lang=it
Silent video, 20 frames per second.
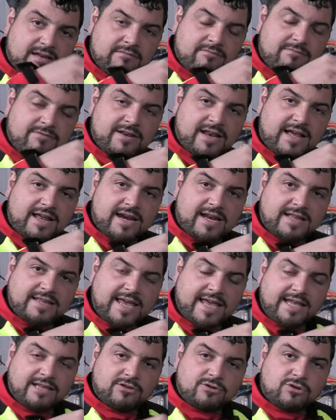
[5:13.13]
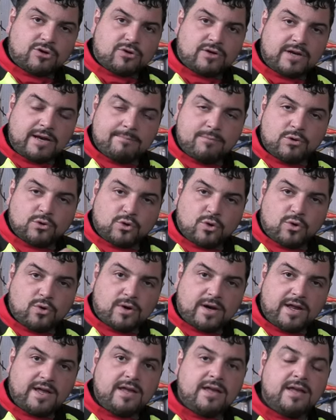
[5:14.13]
infilarla dentro nel
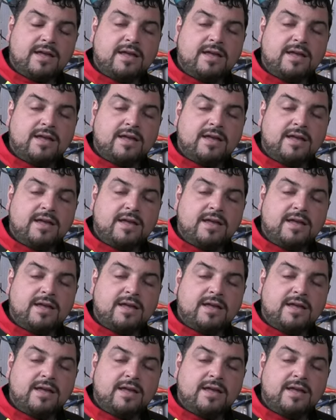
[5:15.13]
motore,